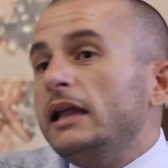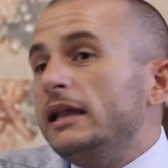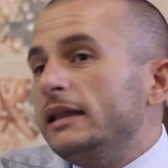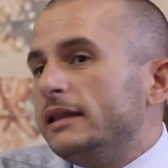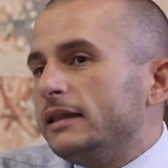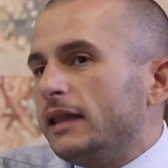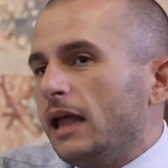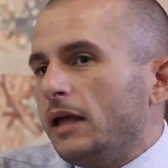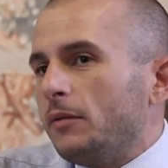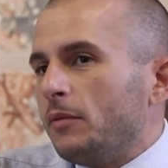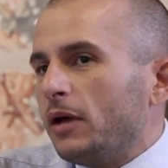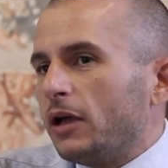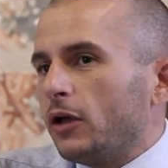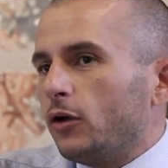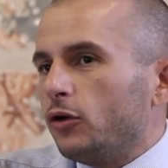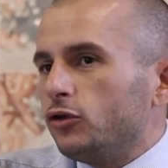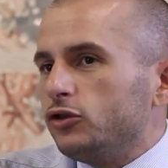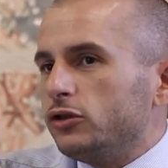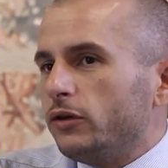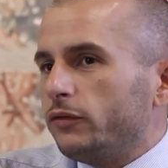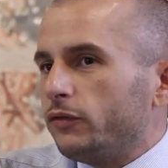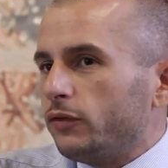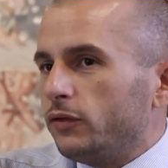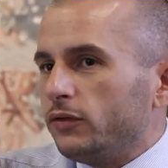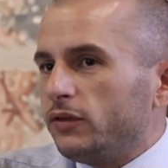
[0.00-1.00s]
il tema che
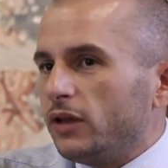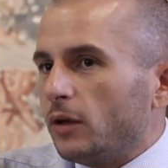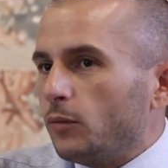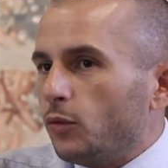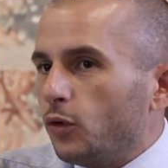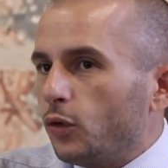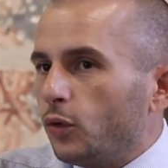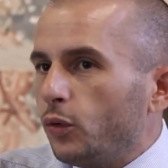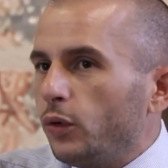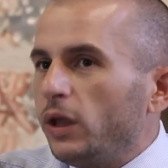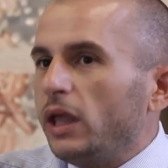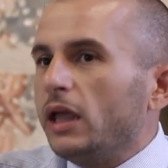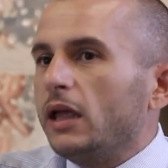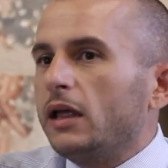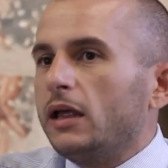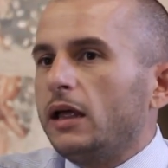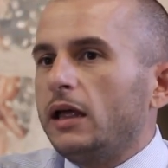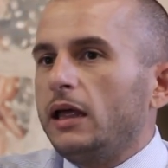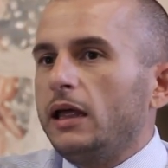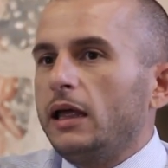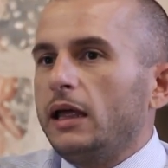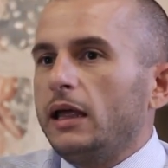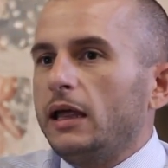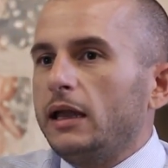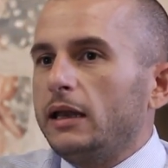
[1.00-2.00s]
oggi affrontiamo
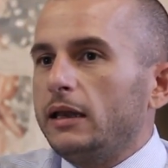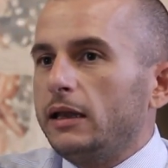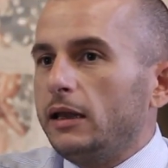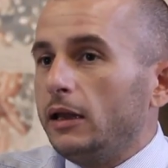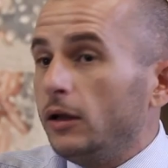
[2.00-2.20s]
qui, eh,